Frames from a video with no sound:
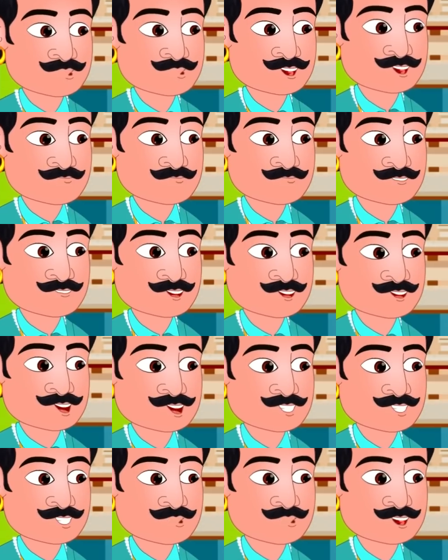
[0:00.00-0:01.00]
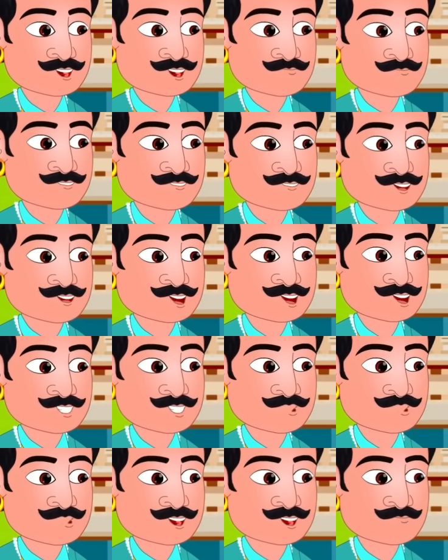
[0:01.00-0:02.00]
ఏంటి పూజారి గారు ఎలా ఉన్నారు
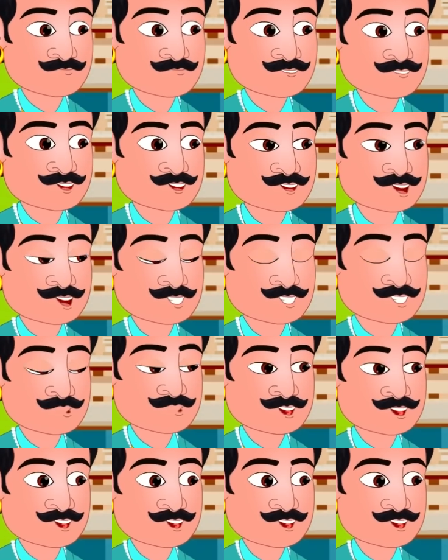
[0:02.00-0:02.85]
పూజ చాలా బాగా